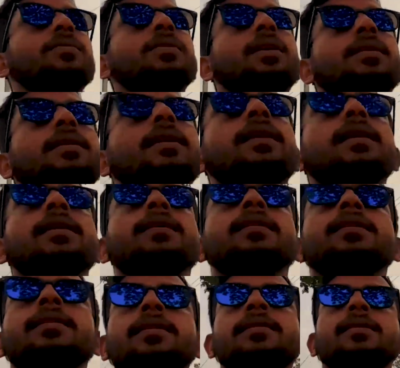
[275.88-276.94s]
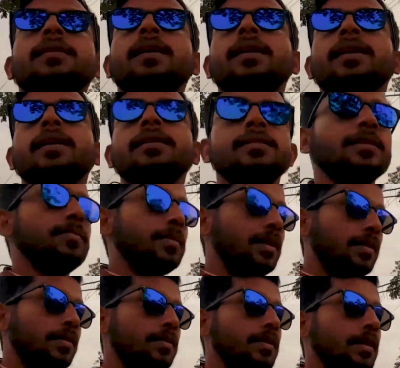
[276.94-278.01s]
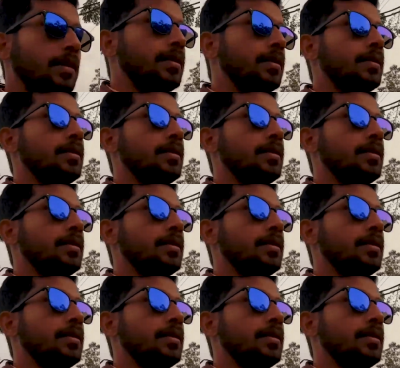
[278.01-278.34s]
हो जाता है खाना हजम नहीं होता